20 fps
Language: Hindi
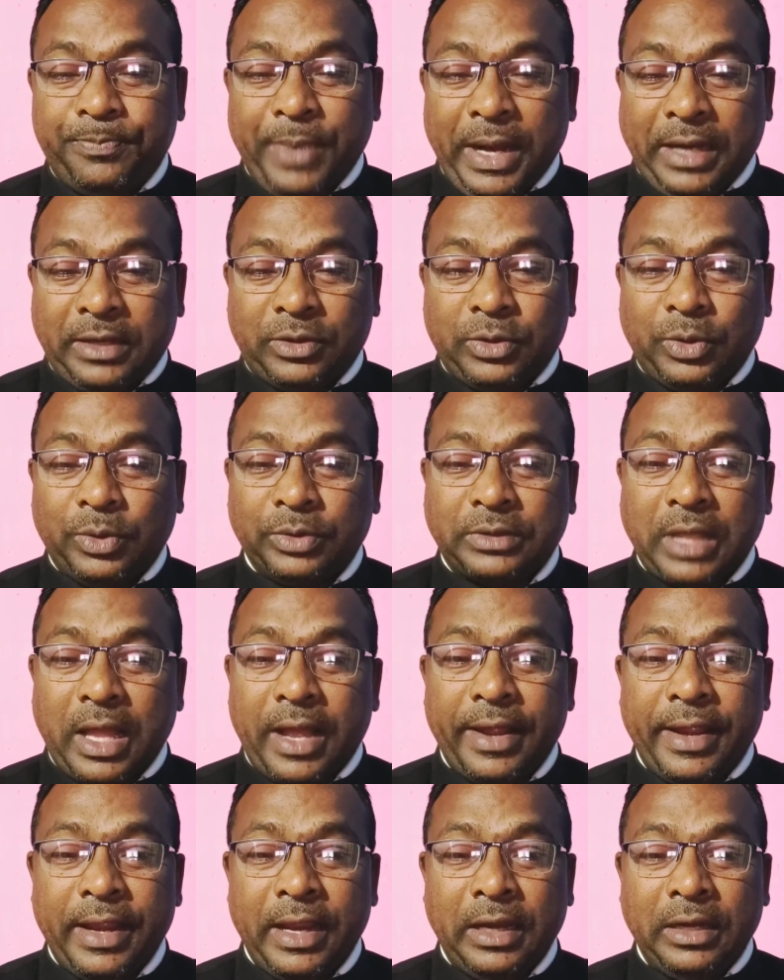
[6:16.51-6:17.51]
पैक्ट
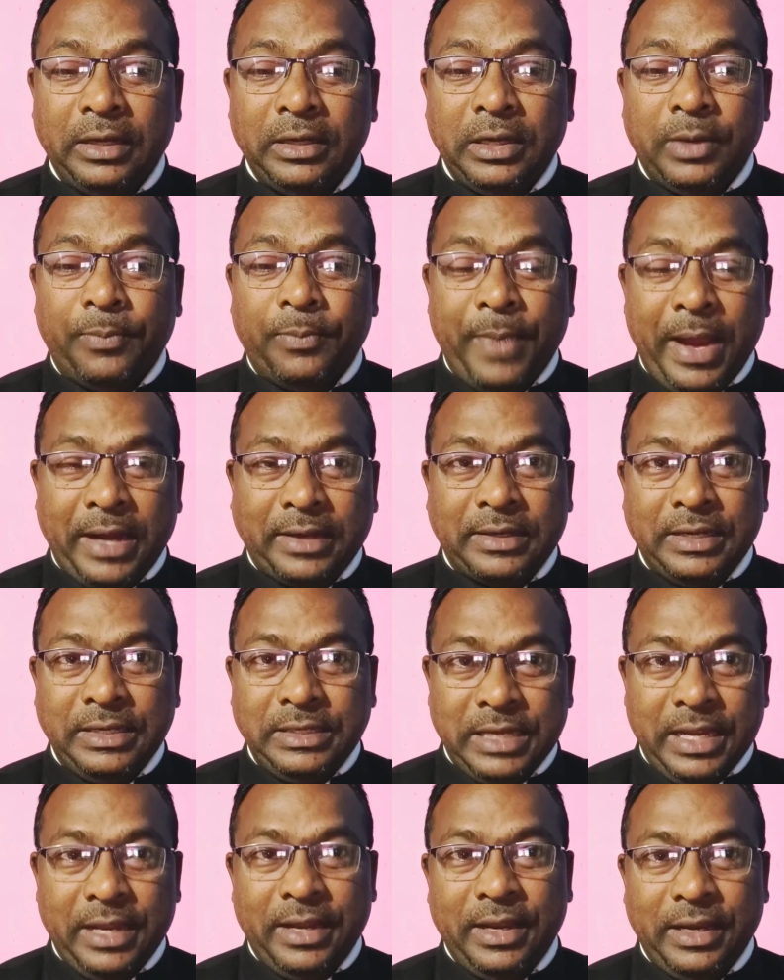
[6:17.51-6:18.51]
होता है ये पैक्ट
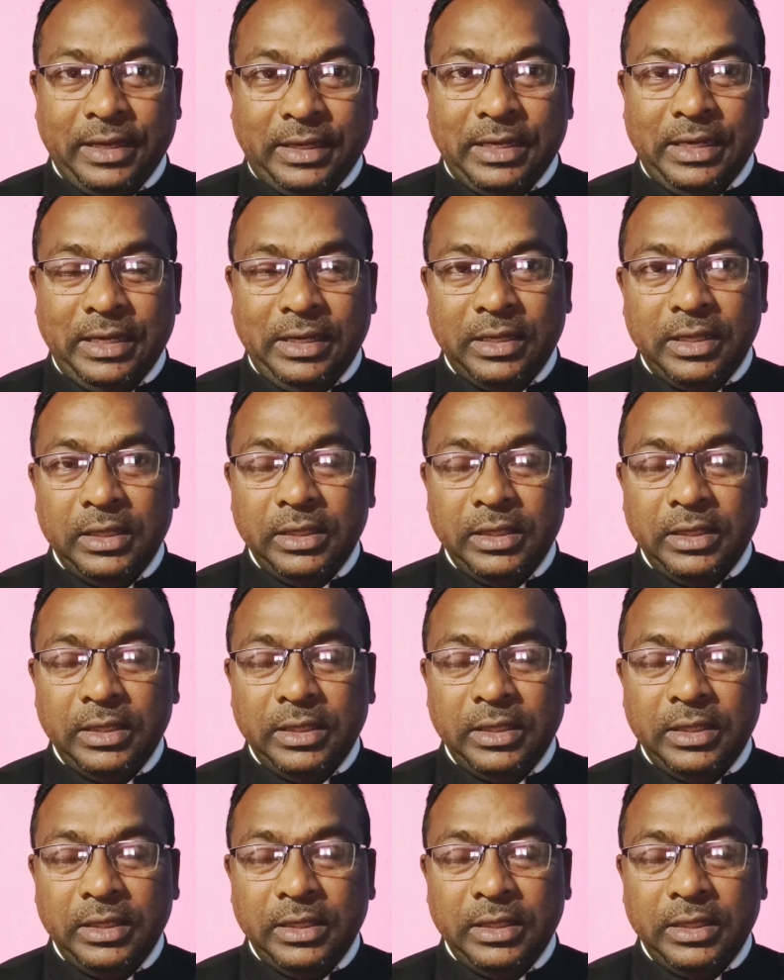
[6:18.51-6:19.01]
ये है कि